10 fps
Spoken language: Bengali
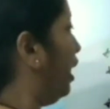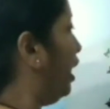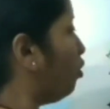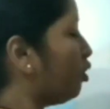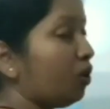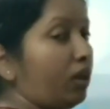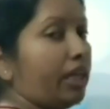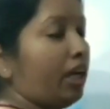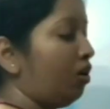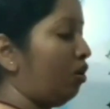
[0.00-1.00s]
হলো আমাদের
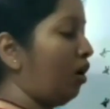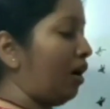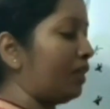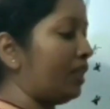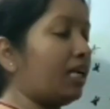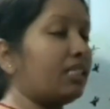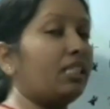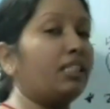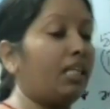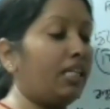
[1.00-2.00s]
কাছে যে চারটা
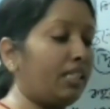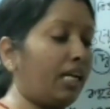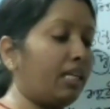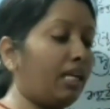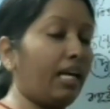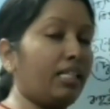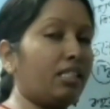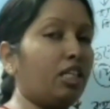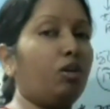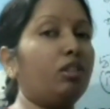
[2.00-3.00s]
লাইন ছিল এই
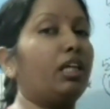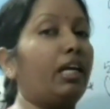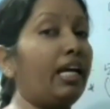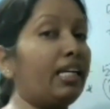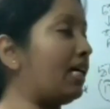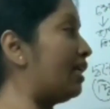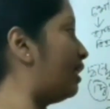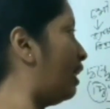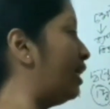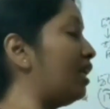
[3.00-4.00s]
চারটা লাইন আমরা শুধু
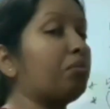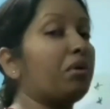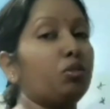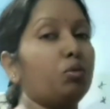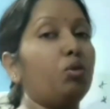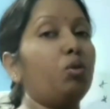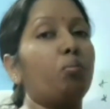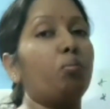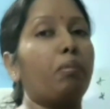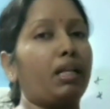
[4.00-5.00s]
মাথায় রাখবো
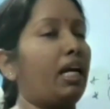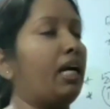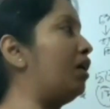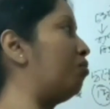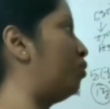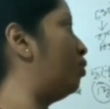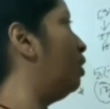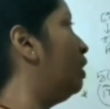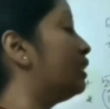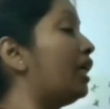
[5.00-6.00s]
তাহলে
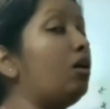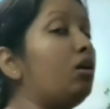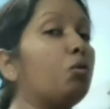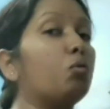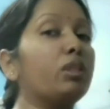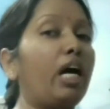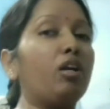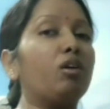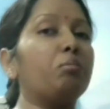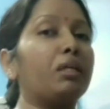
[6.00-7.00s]
উদাহরণের মাধ্যমে
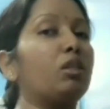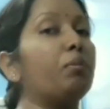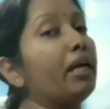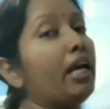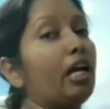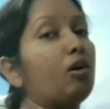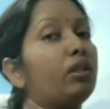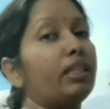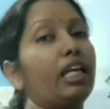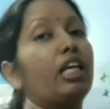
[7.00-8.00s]
এগুলোতে কি করে ফেলা
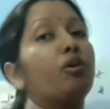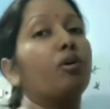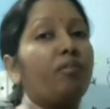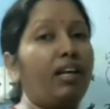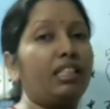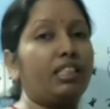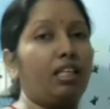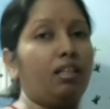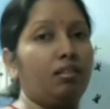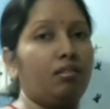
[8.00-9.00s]
যায় এটা একটু
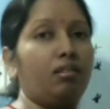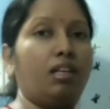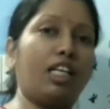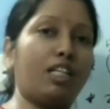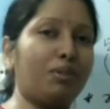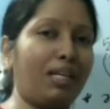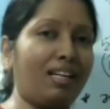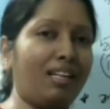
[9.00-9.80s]
দেখে আচ্ছা।